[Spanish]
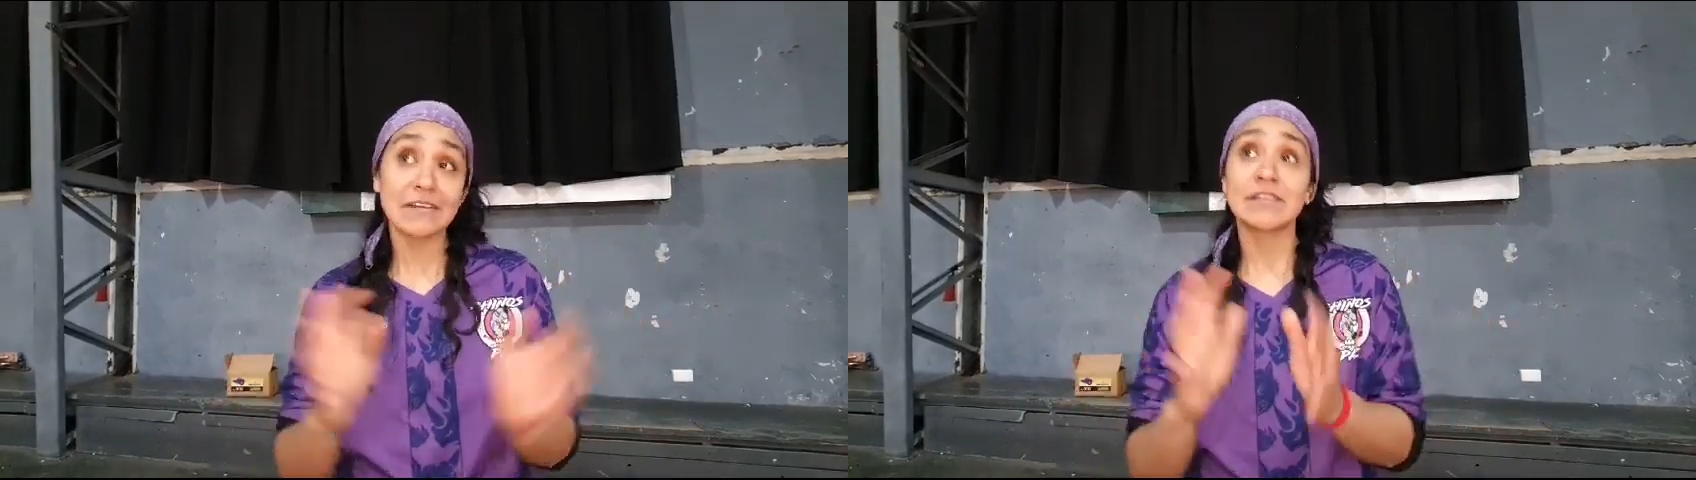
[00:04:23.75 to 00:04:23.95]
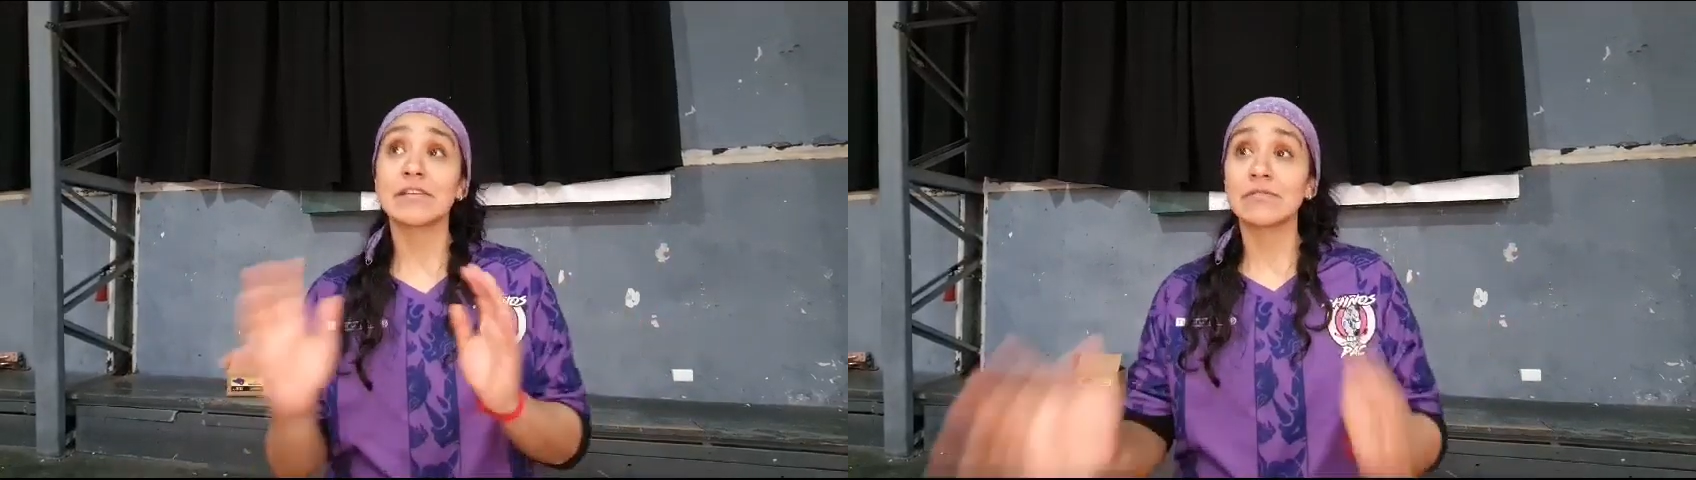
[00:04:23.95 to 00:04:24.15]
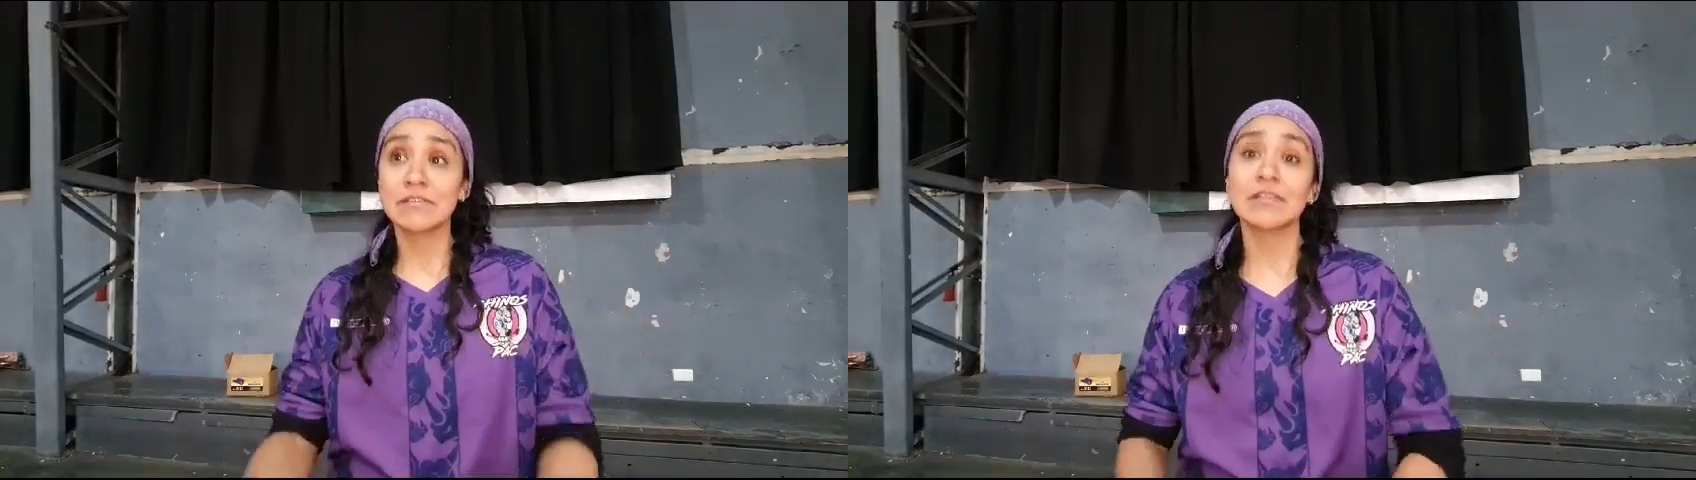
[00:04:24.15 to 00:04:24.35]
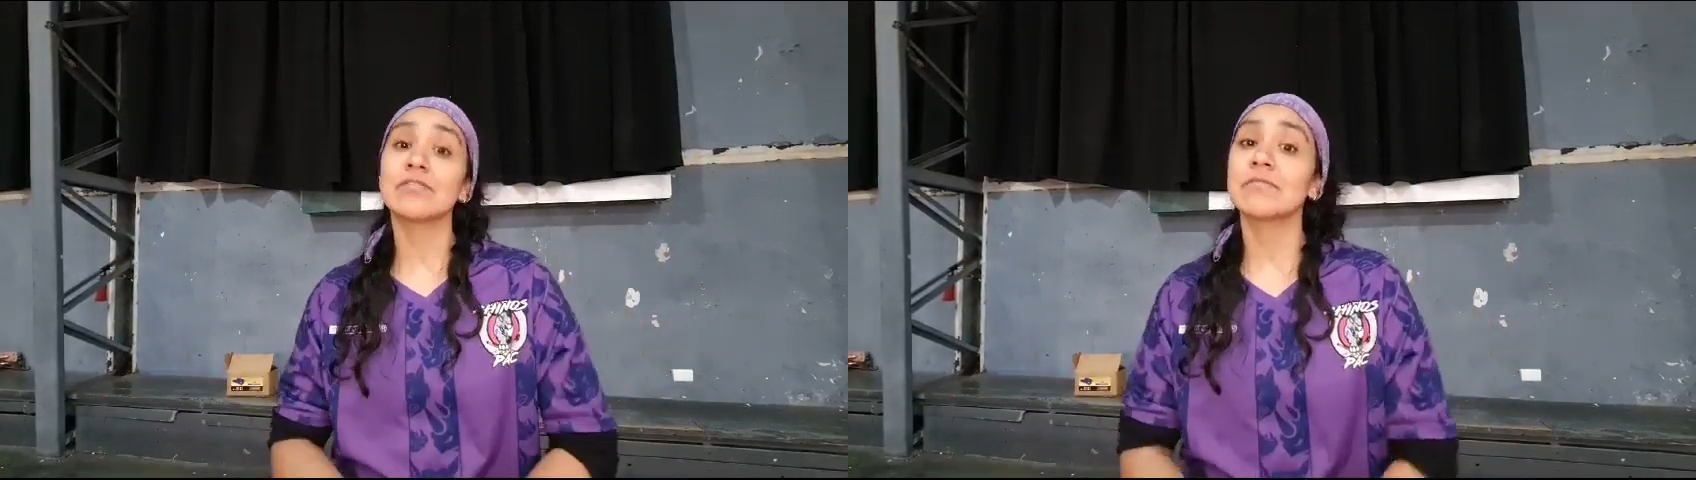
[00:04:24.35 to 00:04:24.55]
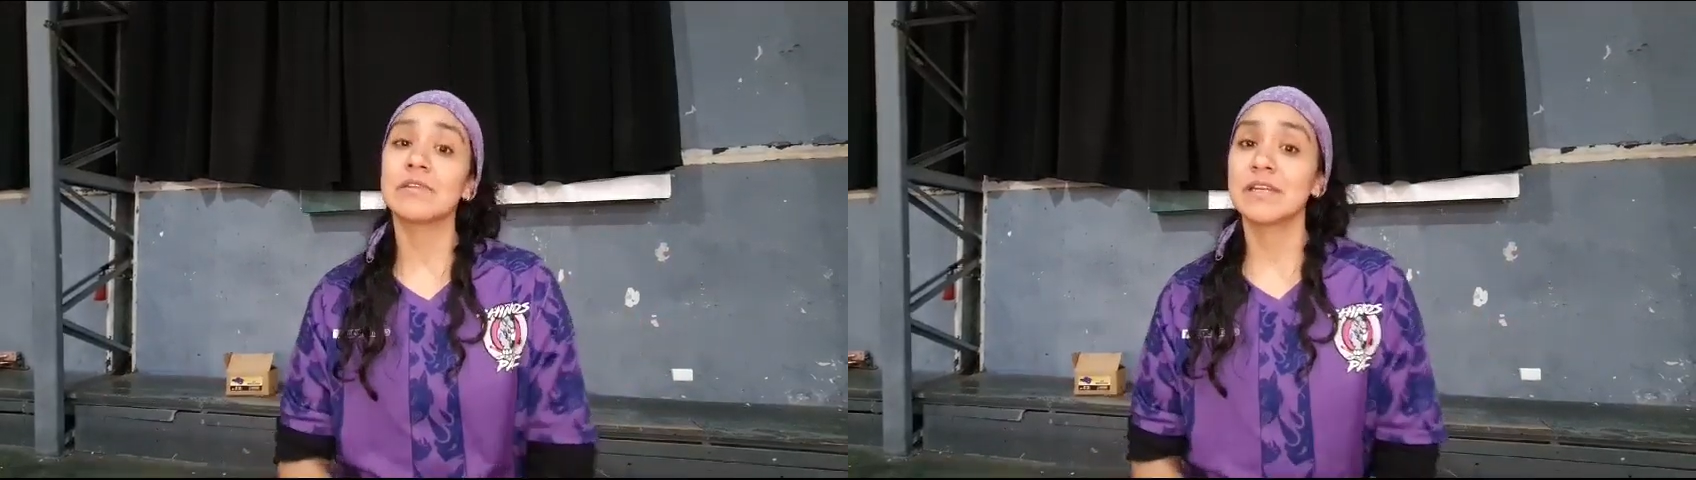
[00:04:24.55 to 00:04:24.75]
levantar un
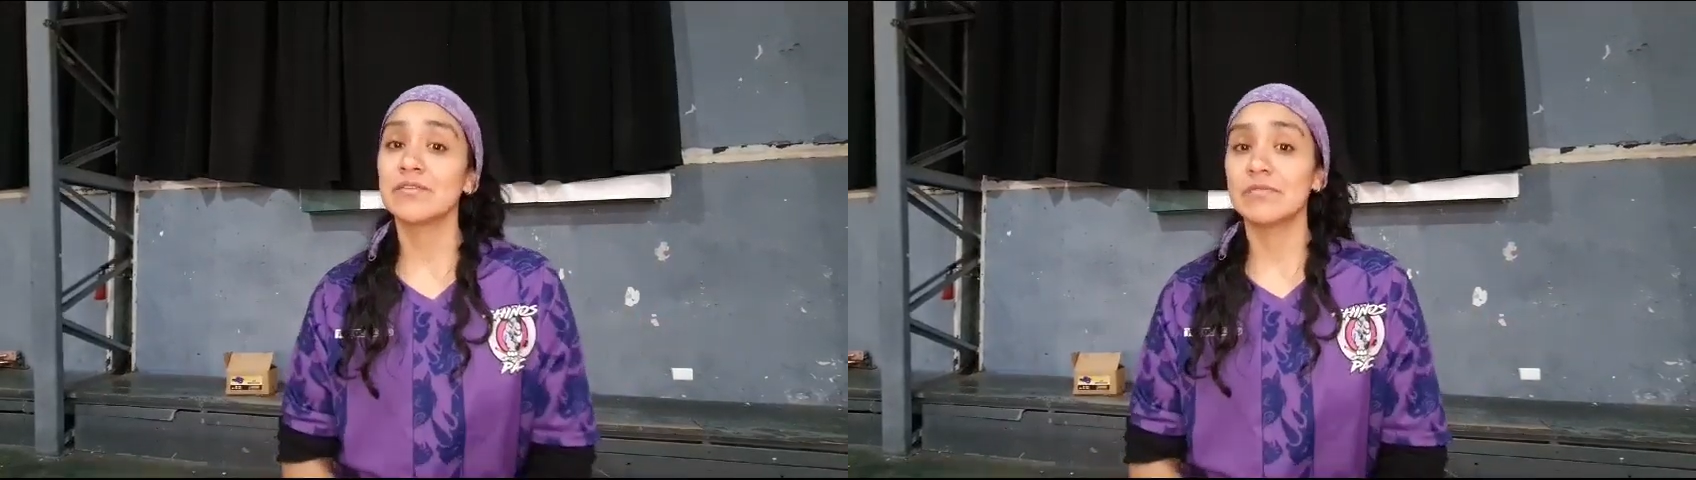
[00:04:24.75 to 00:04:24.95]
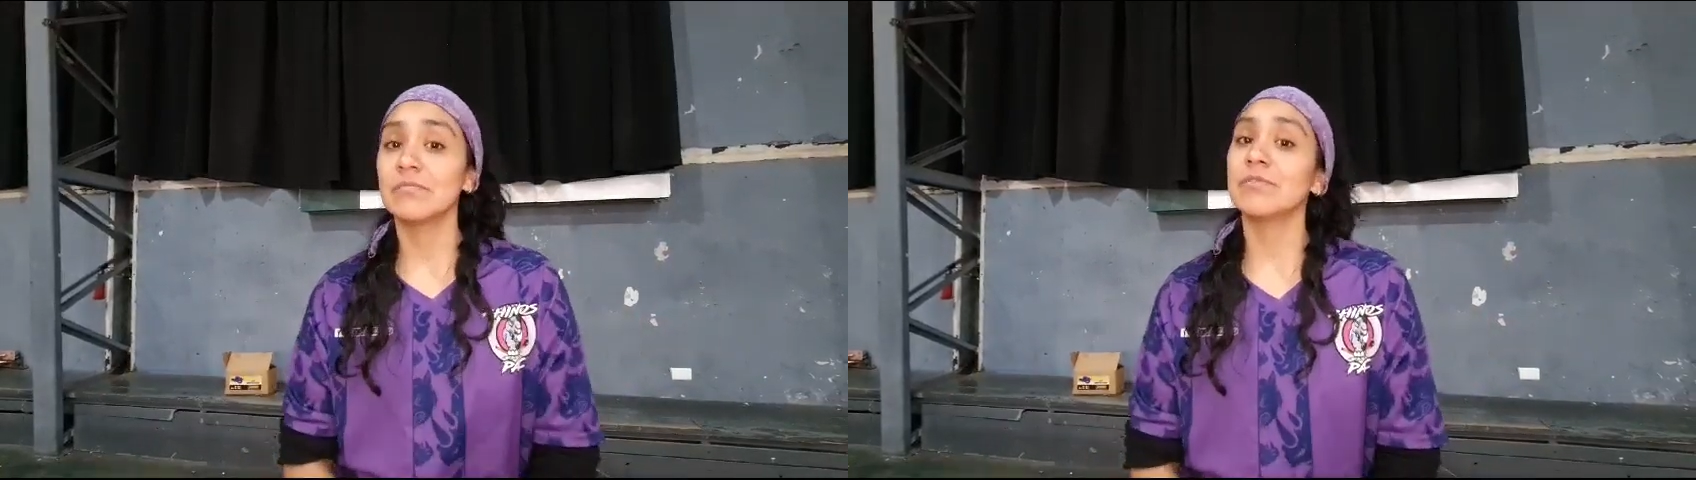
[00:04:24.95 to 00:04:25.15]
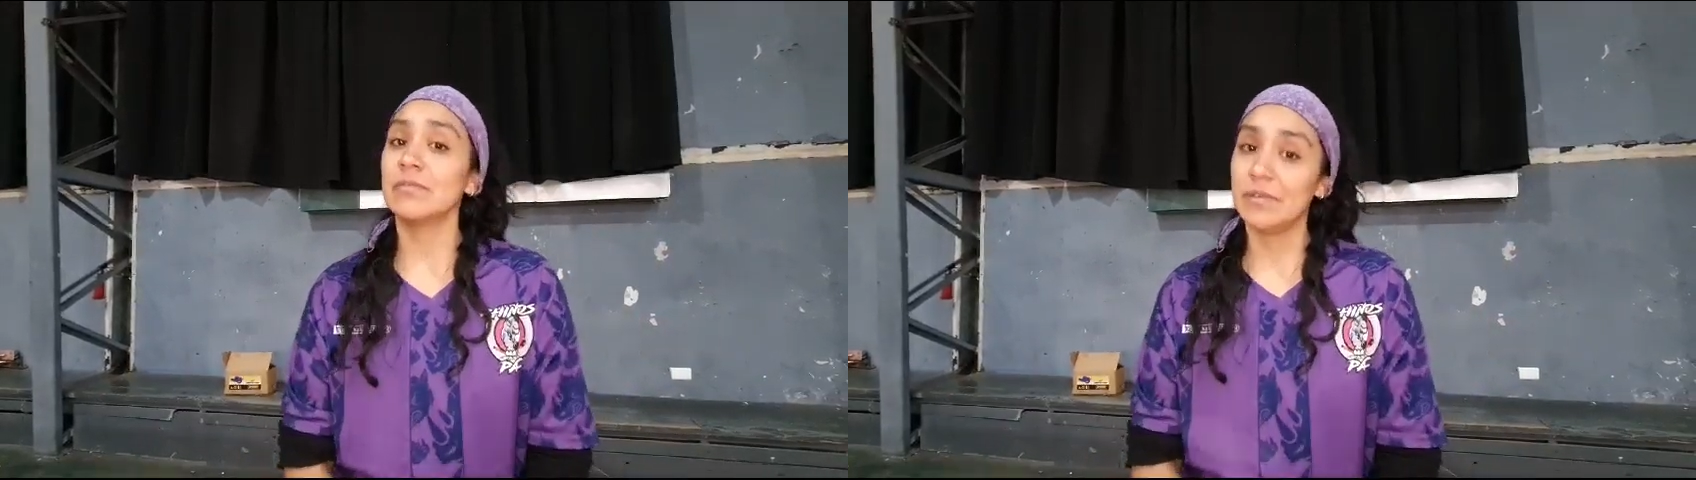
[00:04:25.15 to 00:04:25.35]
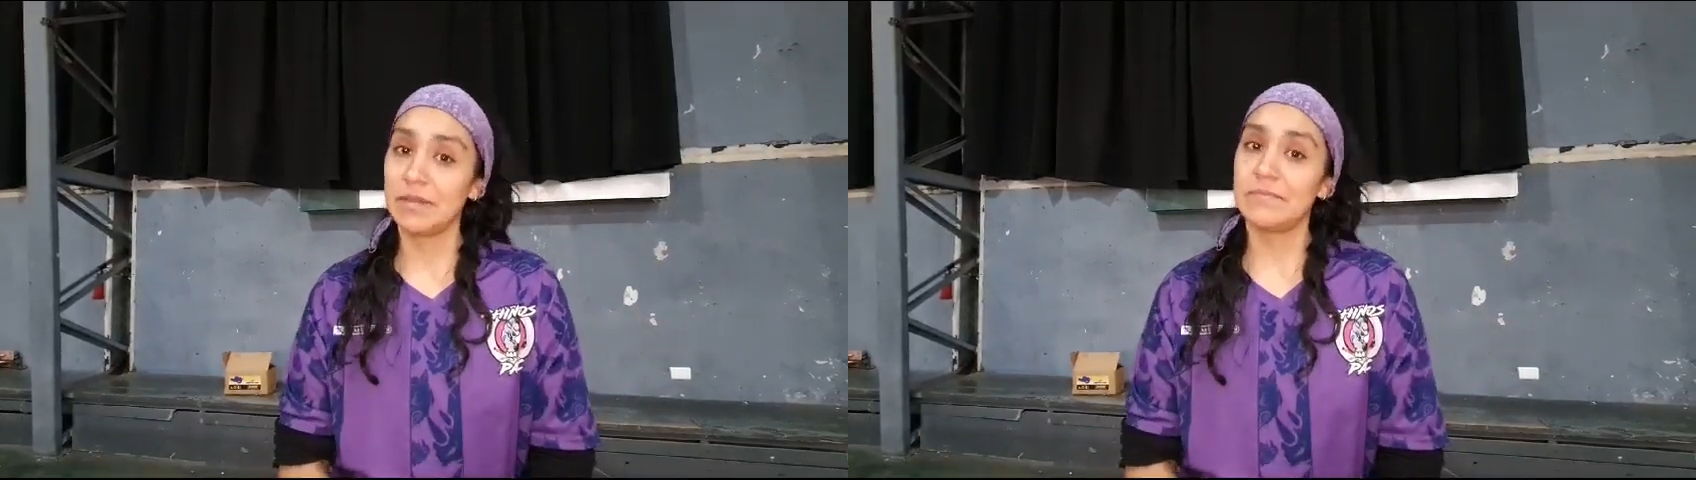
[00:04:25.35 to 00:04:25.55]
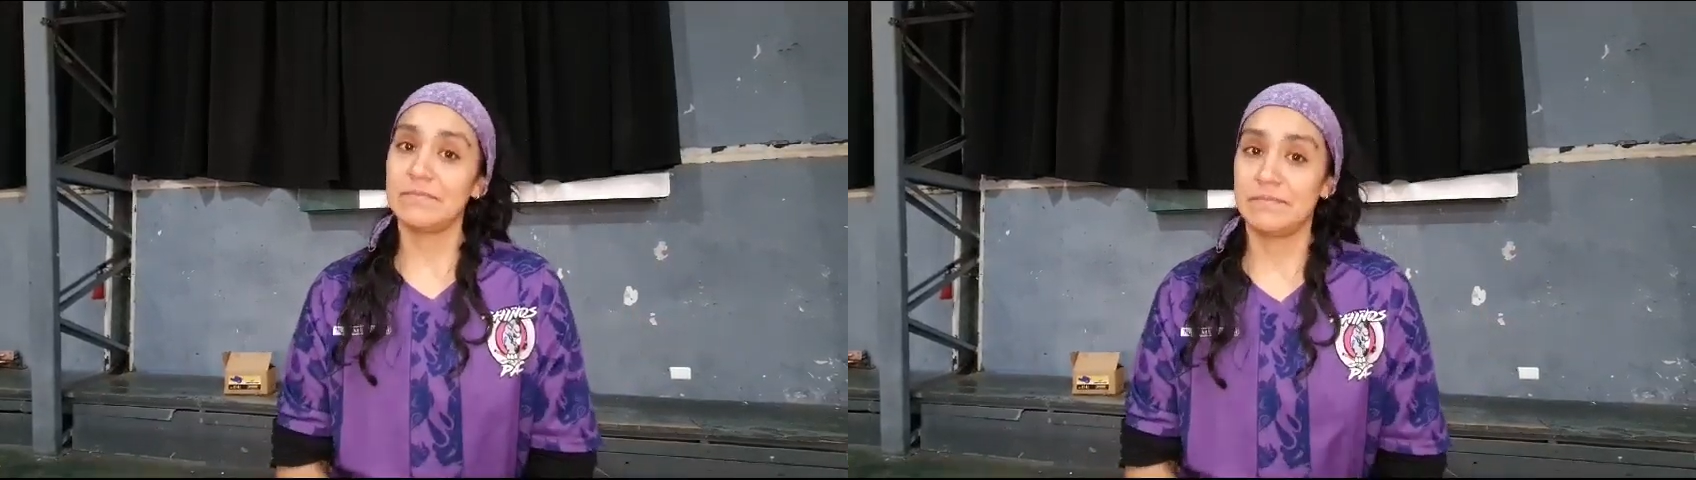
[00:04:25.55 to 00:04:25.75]
evento como el que tuvimos hoy día.